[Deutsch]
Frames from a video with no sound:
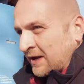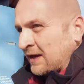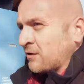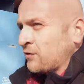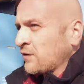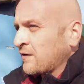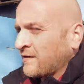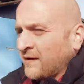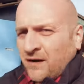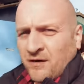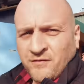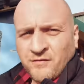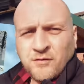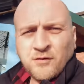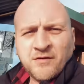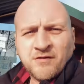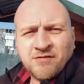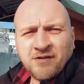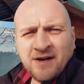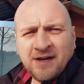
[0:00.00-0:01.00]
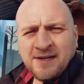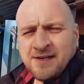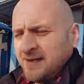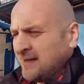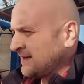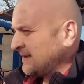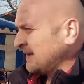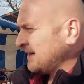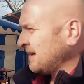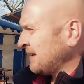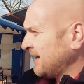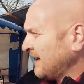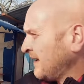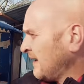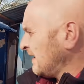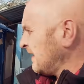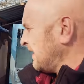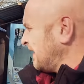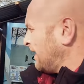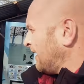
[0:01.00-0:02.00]
hat der kurze Ausflug gefallen.
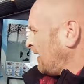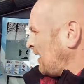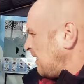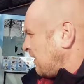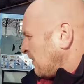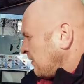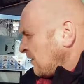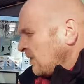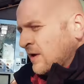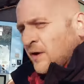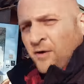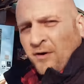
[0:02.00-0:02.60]
Äh, ihr